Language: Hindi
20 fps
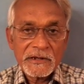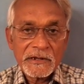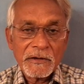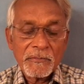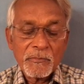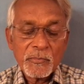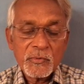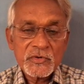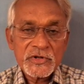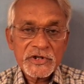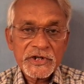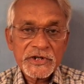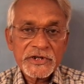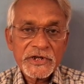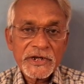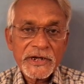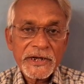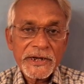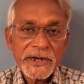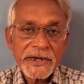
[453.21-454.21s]
कपूर से
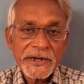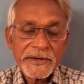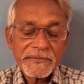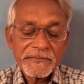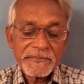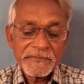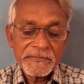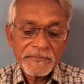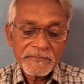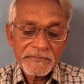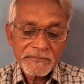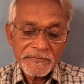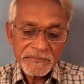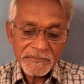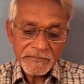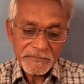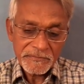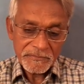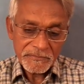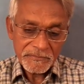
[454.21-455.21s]
जलाए
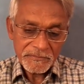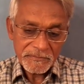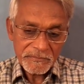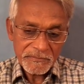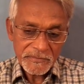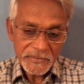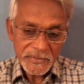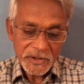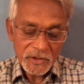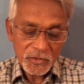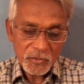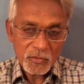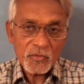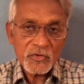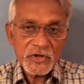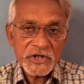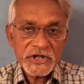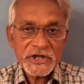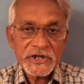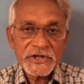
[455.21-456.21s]

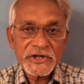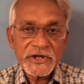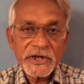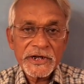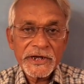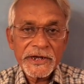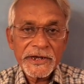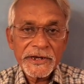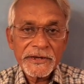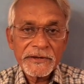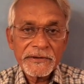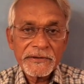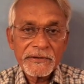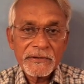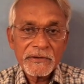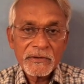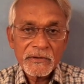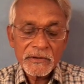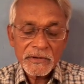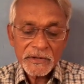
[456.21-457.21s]
रुई से जलाए
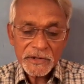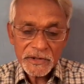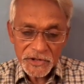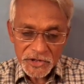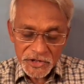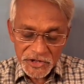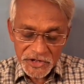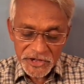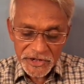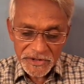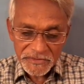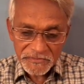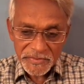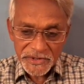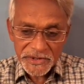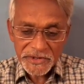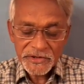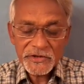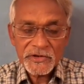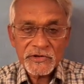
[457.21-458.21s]
किसी
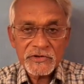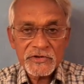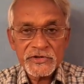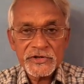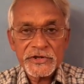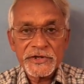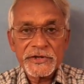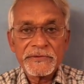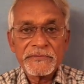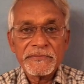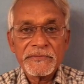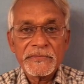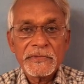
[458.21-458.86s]
भी तरह से